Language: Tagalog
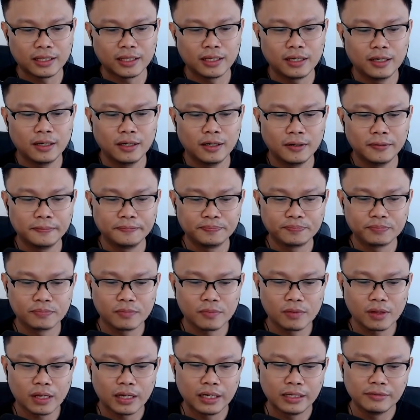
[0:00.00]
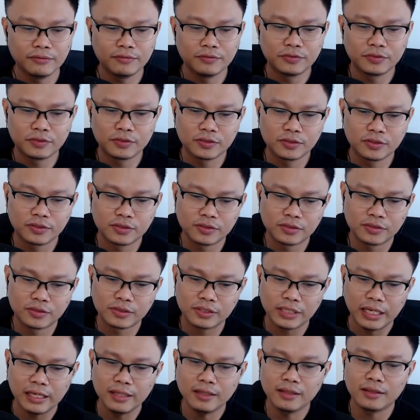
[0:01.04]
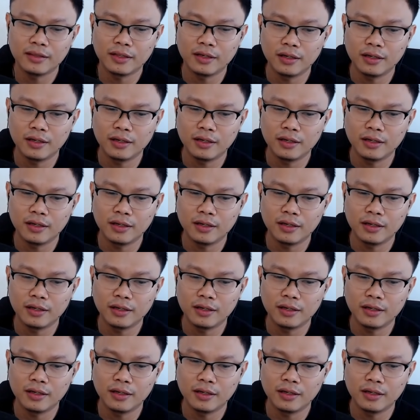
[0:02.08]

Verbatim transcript: Um, I've sent